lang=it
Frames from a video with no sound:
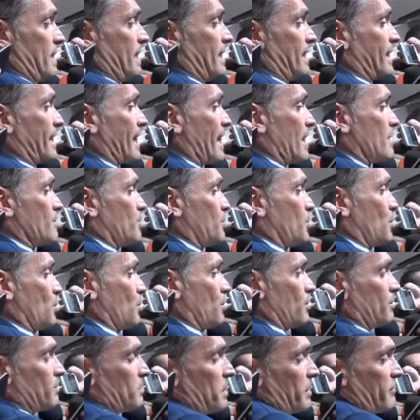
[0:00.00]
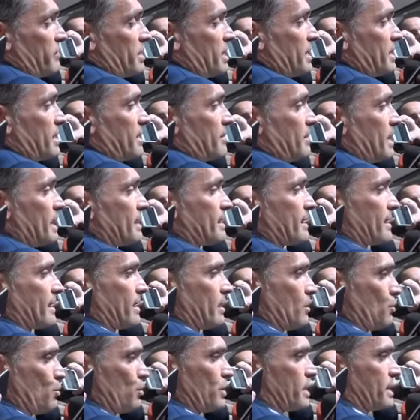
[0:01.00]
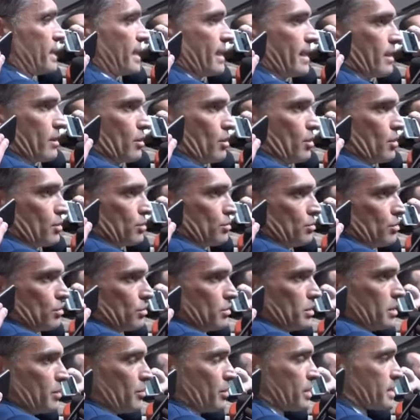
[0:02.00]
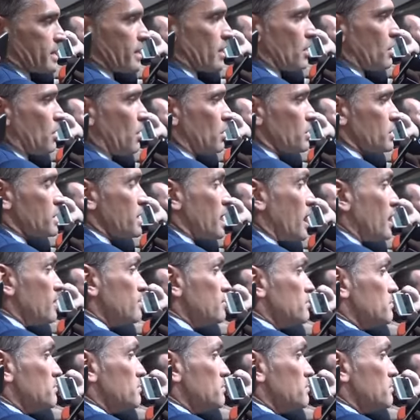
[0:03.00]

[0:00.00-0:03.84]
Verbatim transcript: in campo evidentemente anche lui si era accorto di questa cosa,